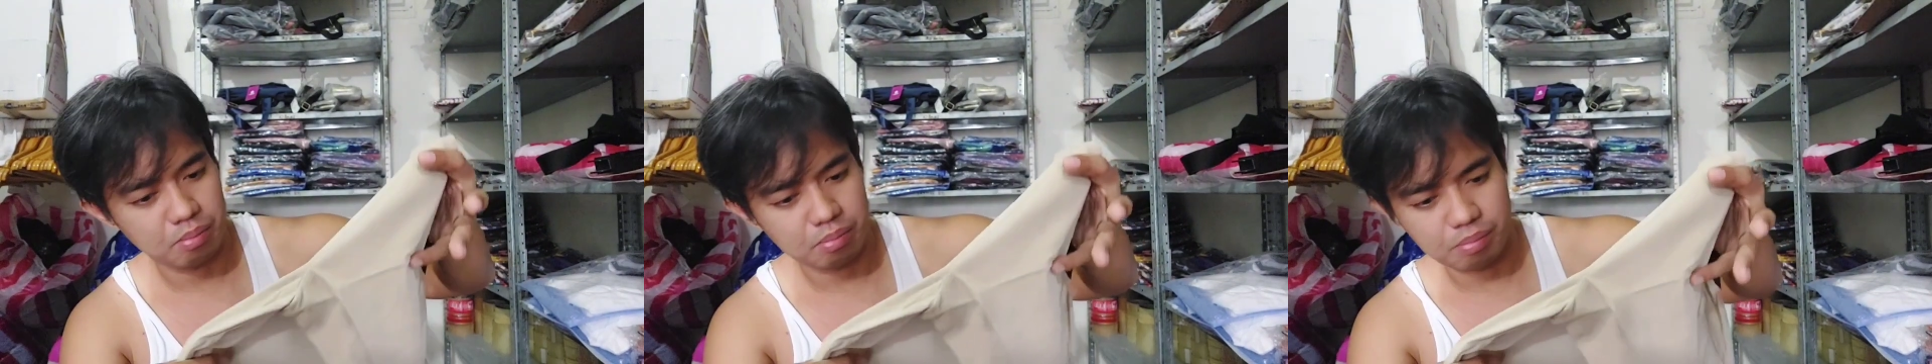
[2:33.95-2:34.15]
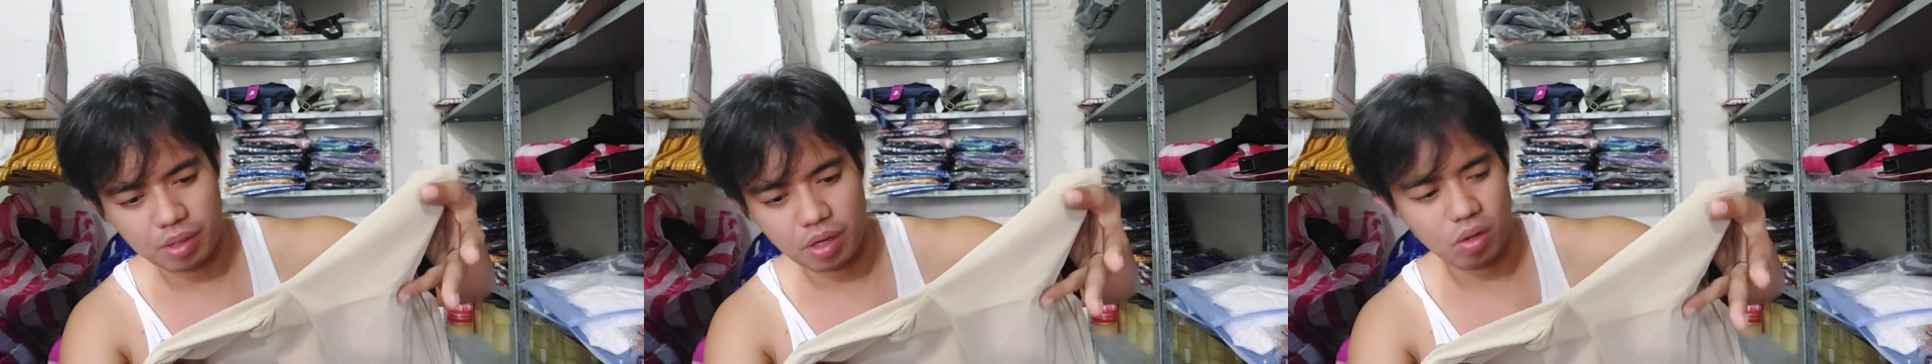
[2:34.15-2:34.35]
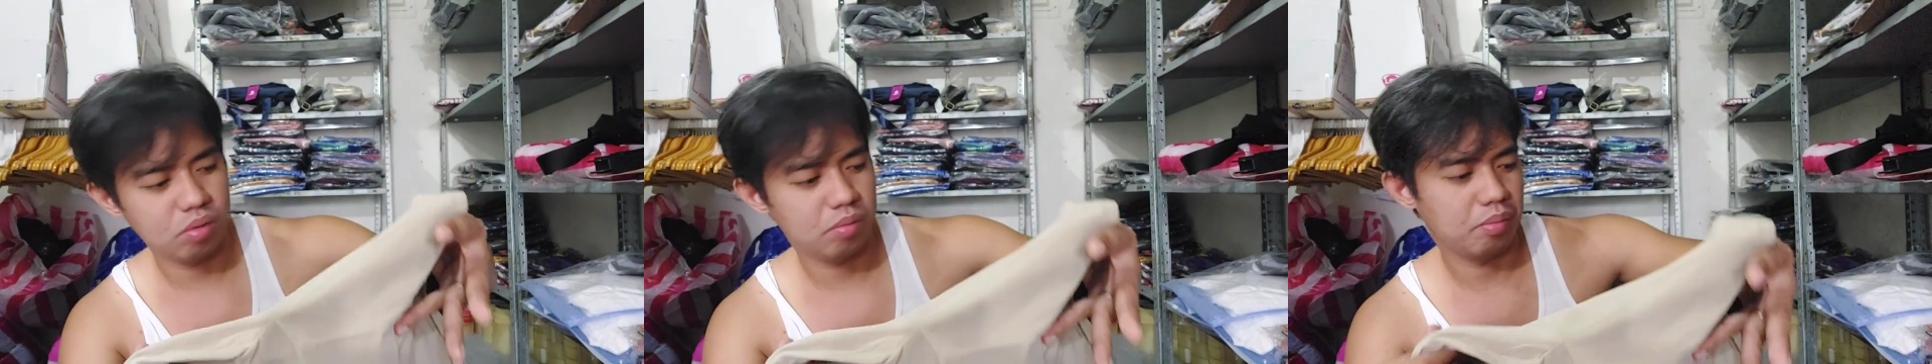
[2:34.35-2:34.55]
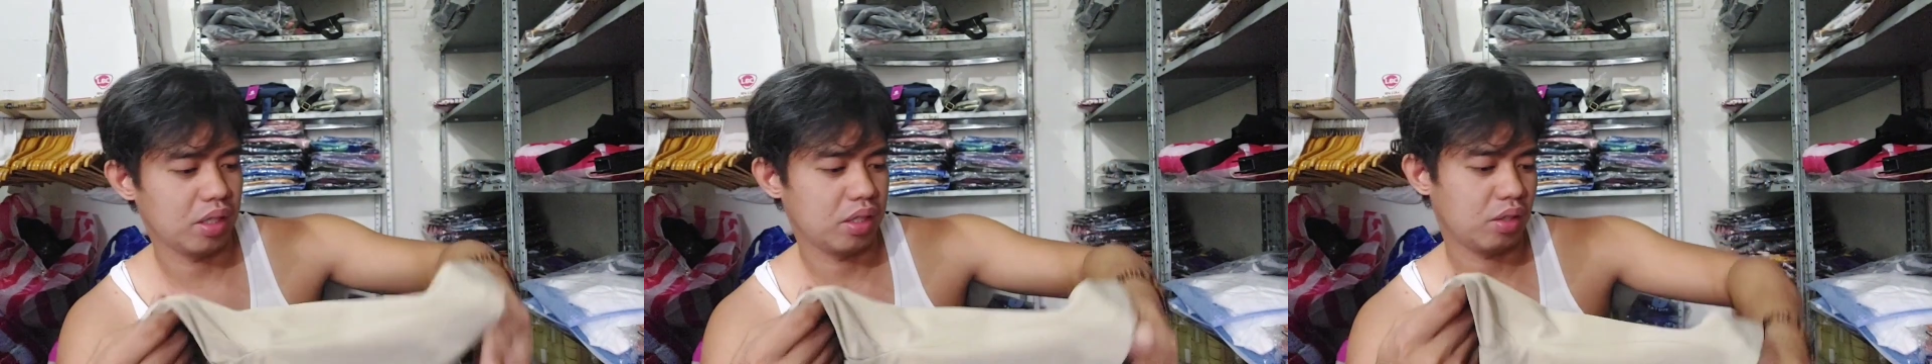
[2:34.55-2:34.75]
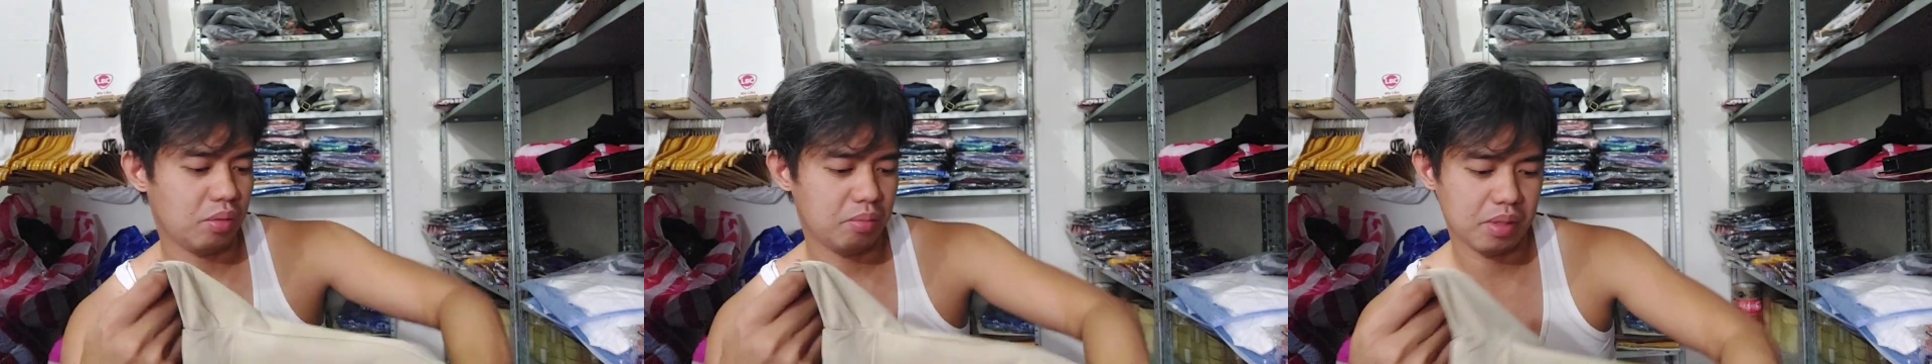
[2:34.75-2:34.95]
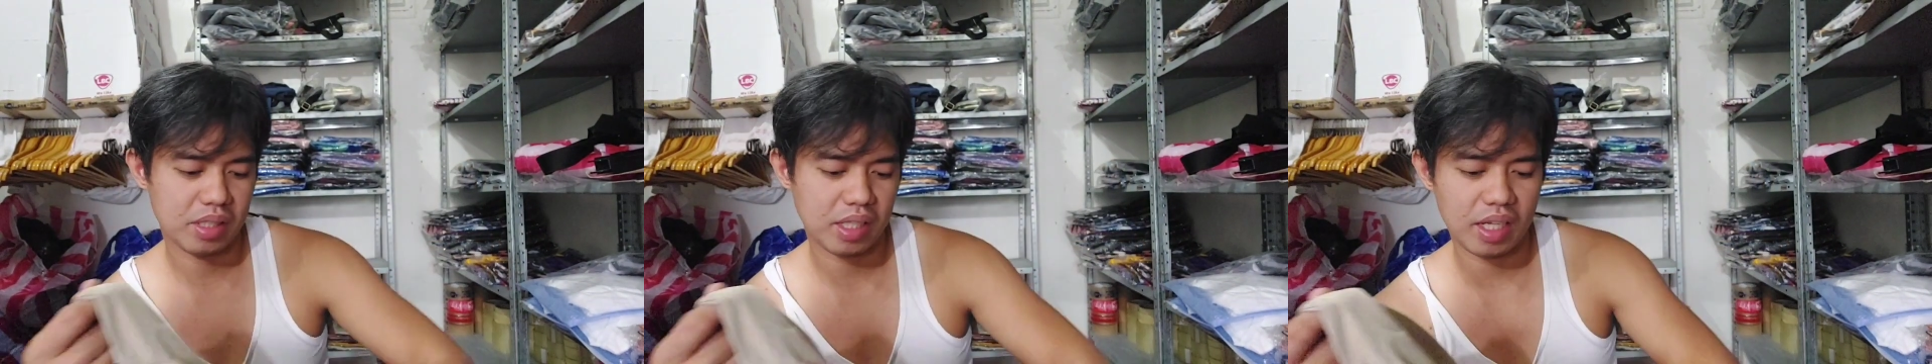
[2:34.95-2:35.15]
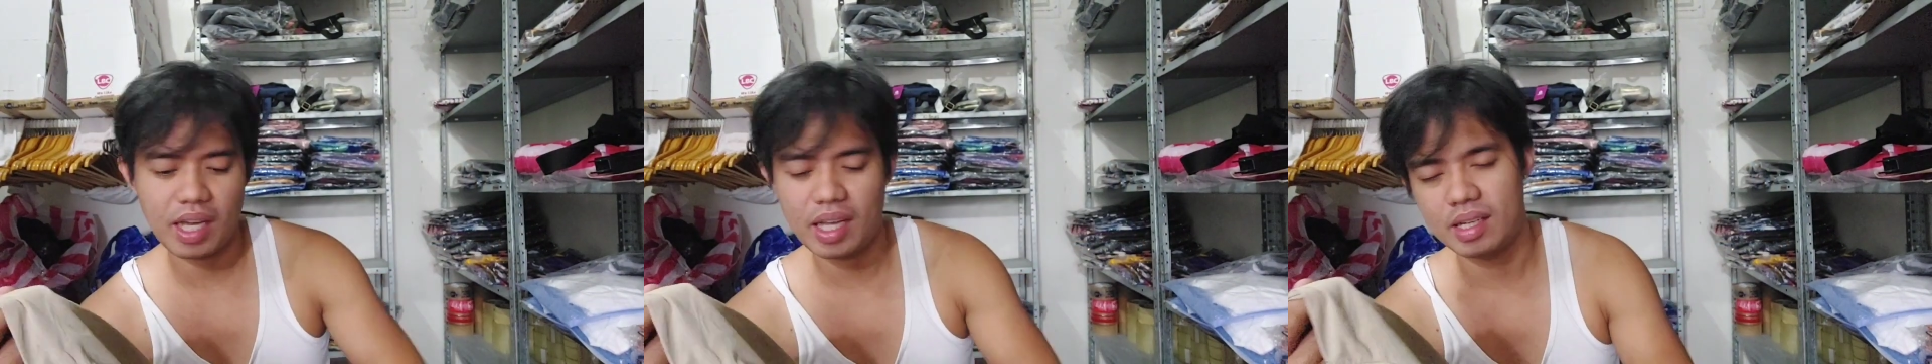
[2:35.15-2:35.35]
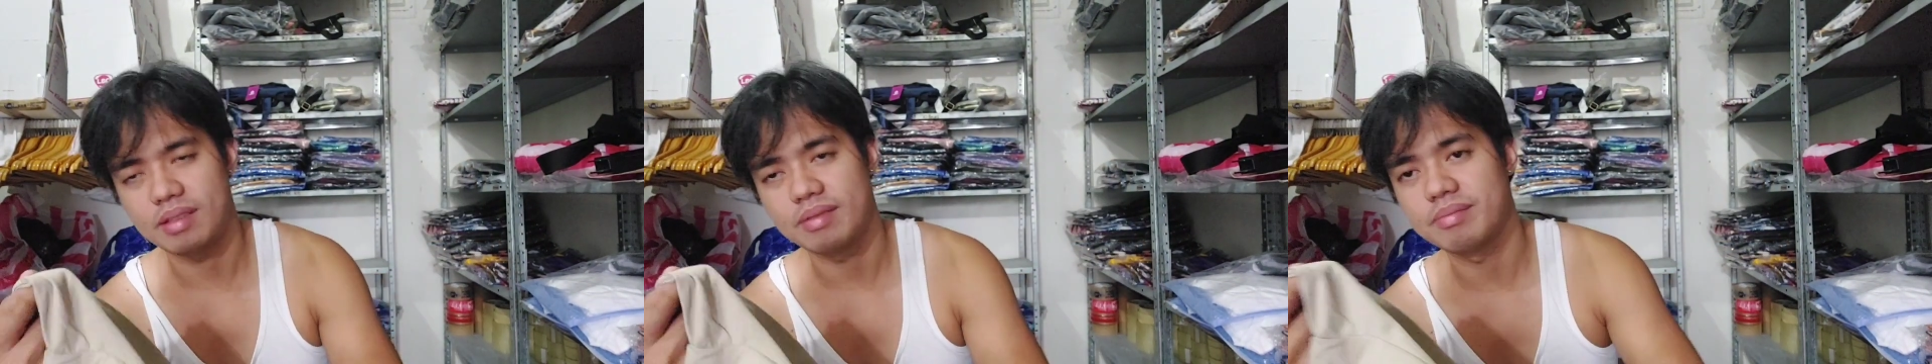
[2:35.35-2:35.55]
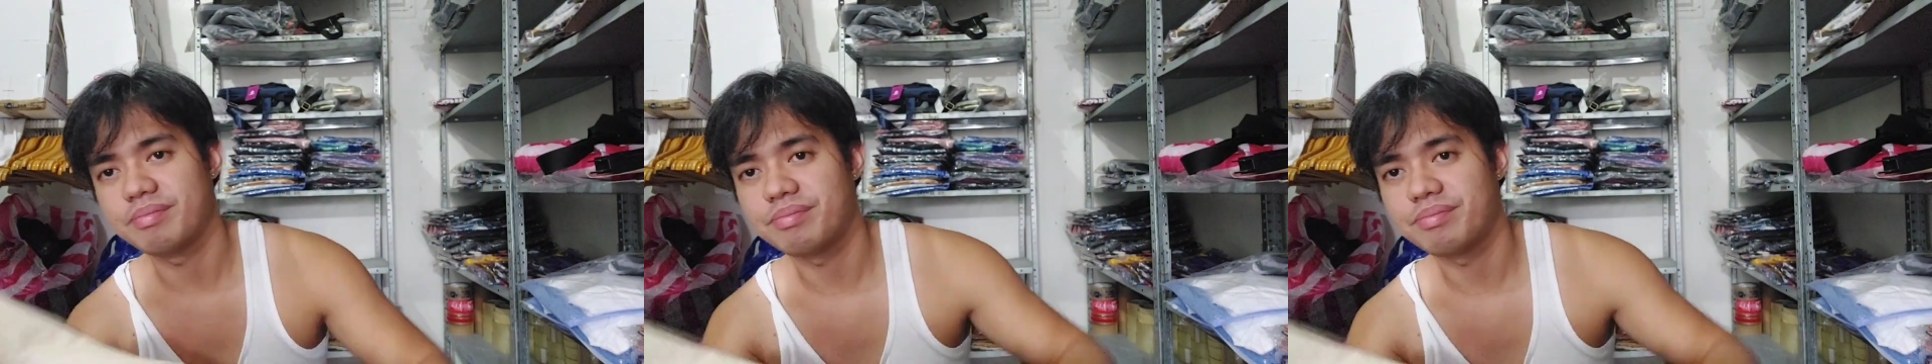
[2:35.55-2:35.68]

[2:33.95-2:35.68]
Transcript: brown ba to? Basta yan.